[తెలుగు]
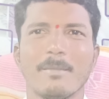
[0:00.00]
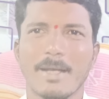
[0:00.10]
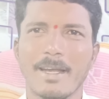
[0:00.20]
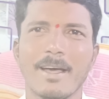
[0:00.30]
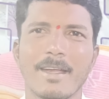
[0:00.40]
మరి
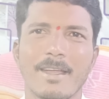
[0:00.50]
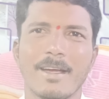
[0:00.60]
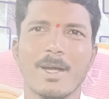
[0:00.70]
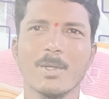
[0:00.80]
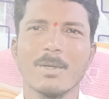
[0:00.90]
ఎలా అని
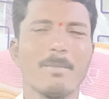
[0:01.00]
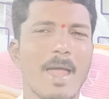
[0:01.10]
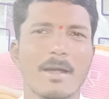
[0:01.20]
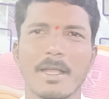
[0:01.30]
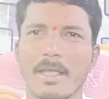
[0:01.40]
ఆలోచన
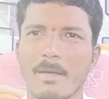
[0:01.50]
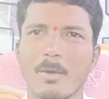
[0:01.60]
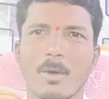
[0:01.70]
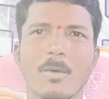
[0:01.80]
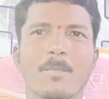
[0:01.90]
బ్యాక్ లైక్
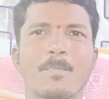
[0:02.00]
ఏముండవు